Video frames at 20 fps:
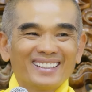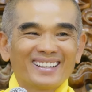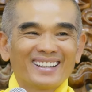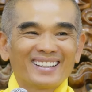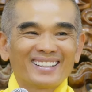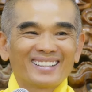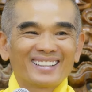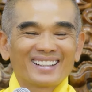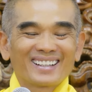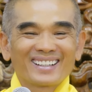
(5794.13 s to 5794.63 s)

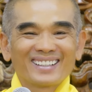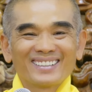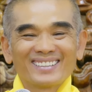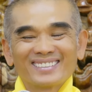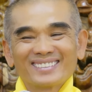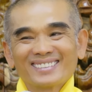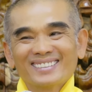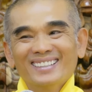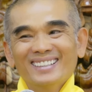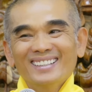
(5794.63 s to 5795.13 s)
Chết chắc
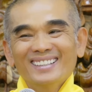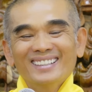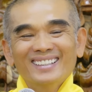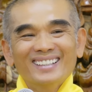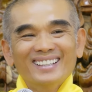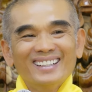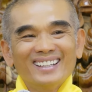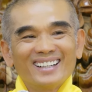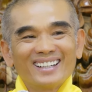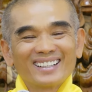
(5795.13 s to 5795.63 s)
luôn.
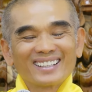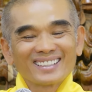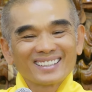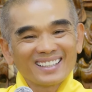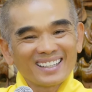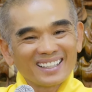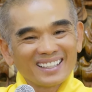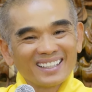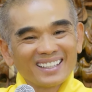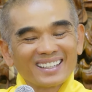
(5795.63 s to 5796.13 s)
Ở
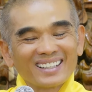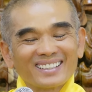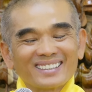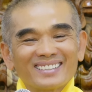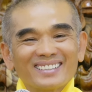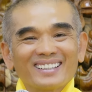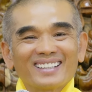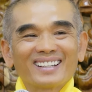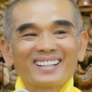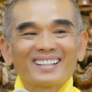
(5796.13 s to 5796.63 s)
đây là
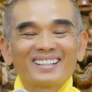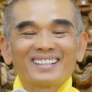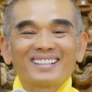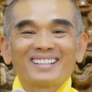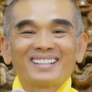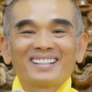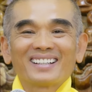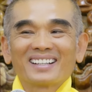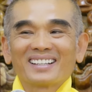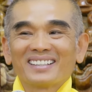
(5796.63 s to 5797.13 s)
chết
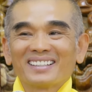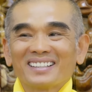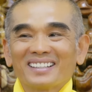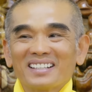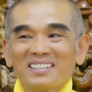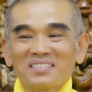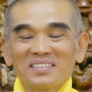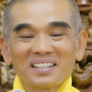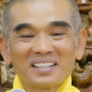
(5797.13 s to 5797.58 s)
đó, đừng có giỡn.